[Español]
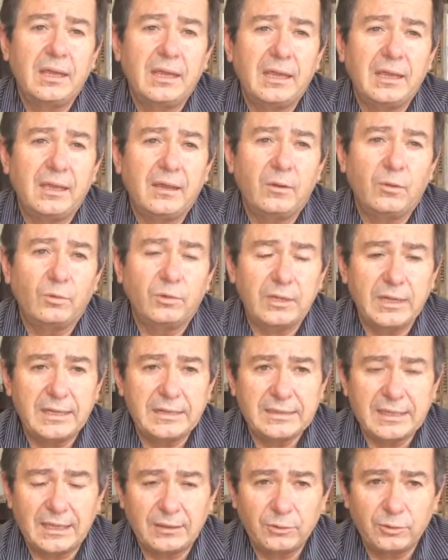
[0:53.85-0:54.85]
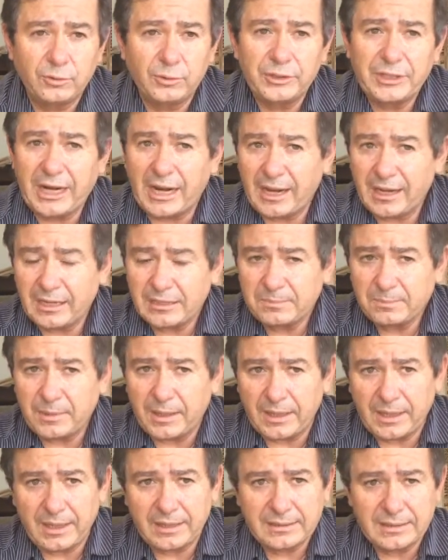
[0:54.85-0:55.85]
eh, utilizando dragas
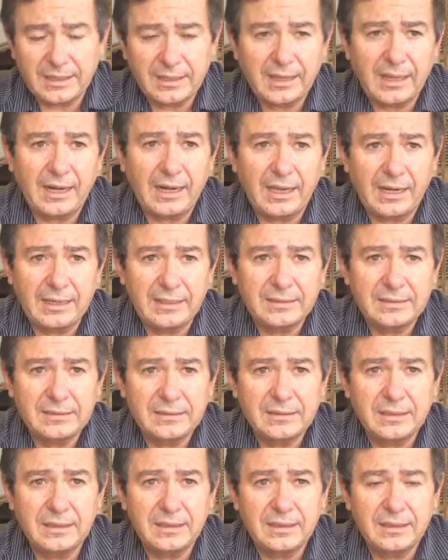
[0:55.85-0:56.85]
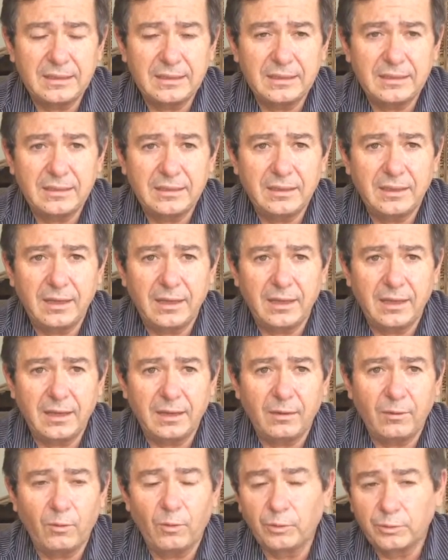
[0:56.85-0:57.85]
para hacer canales y
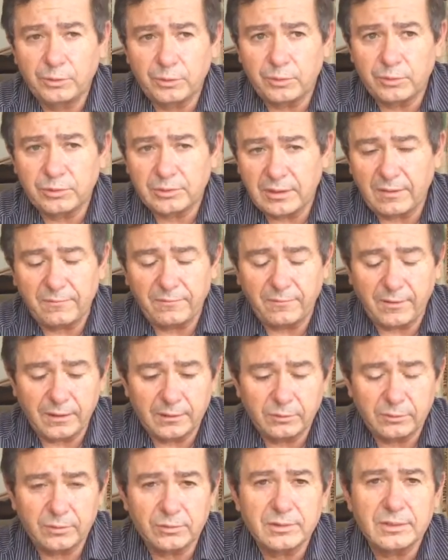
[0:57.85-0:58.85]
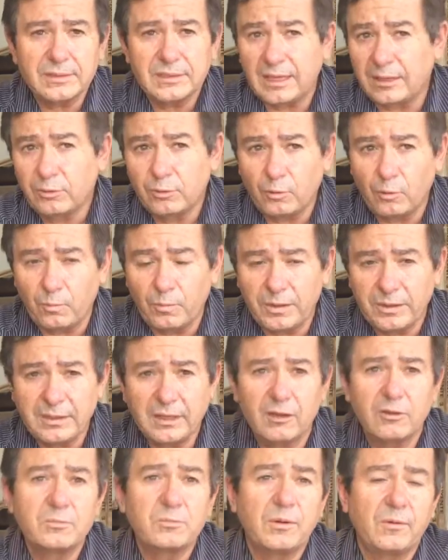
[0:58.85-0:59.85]
eh, otros efectos. Están
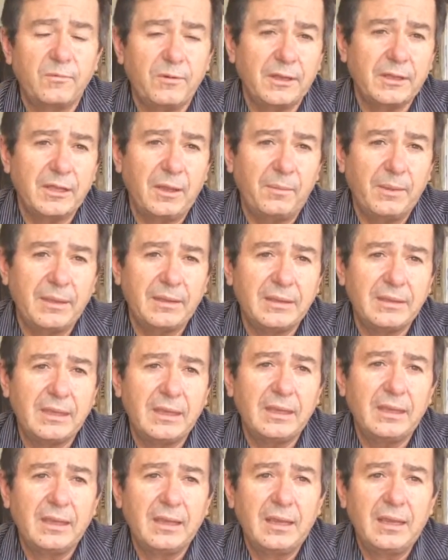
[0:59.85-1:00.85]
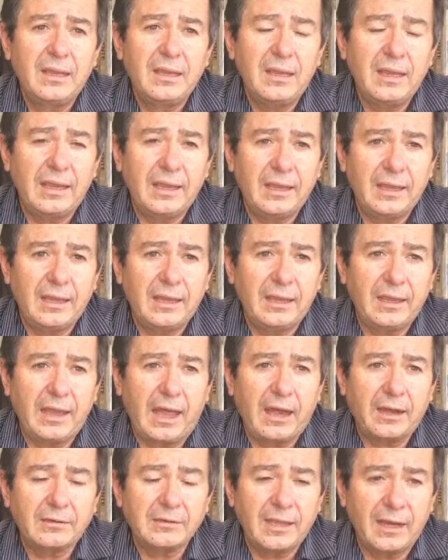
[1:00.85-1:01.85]
documentados perfectamente eh,
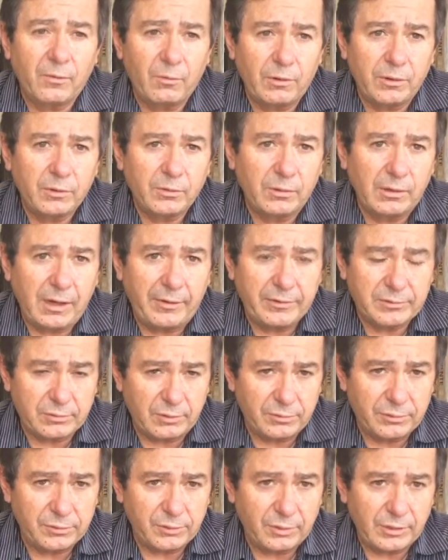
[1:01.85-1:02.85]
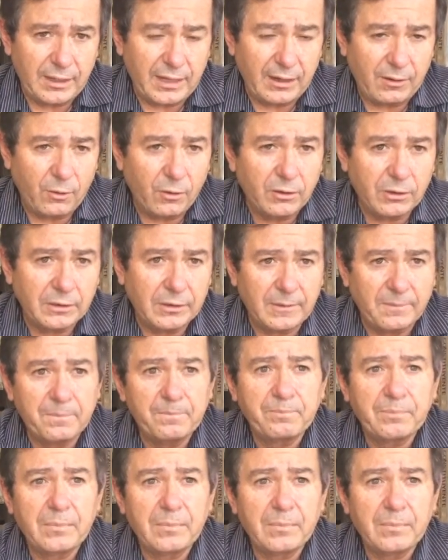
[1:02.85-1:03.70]
de acuerdo con la resolución de la Corte.